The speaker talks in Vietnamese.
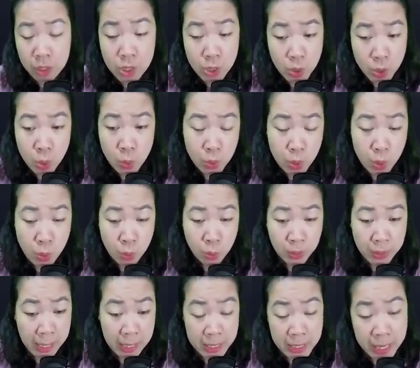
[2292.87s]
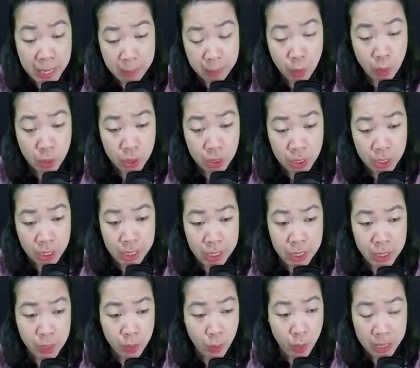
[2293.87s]
Dung Dung cắn chặt môi dưới,
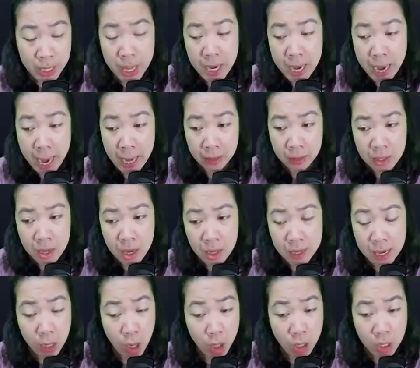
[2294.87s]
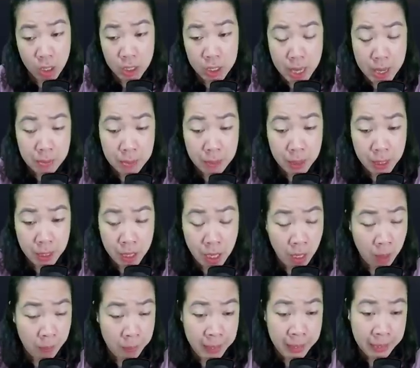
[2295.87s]
quả nhiên Hàn Thước đã có nữ nhân mới
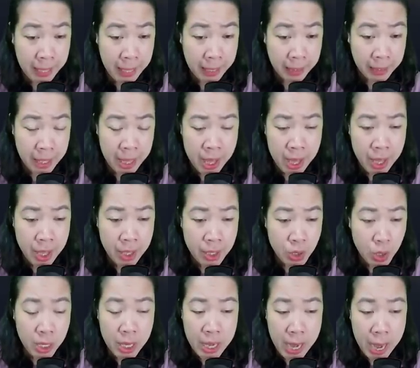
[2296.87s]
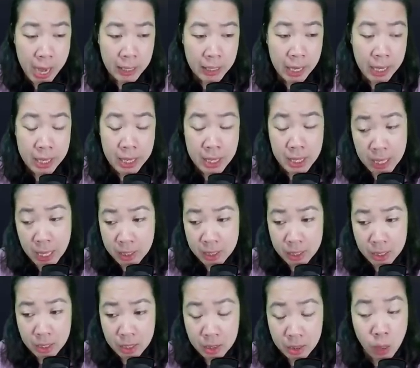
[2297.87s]
ở bên cạnh, cho nên anh ấy thật
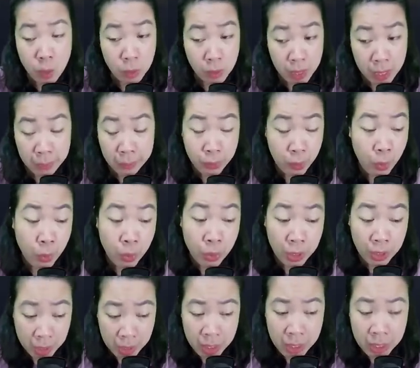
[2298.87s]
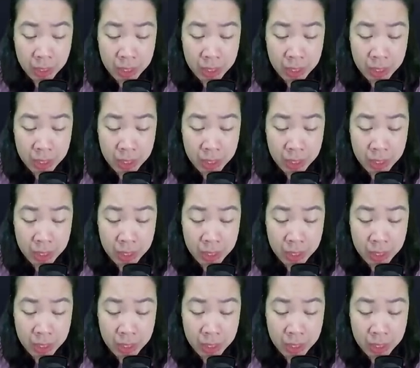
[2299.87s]
sự không cần cô nữa.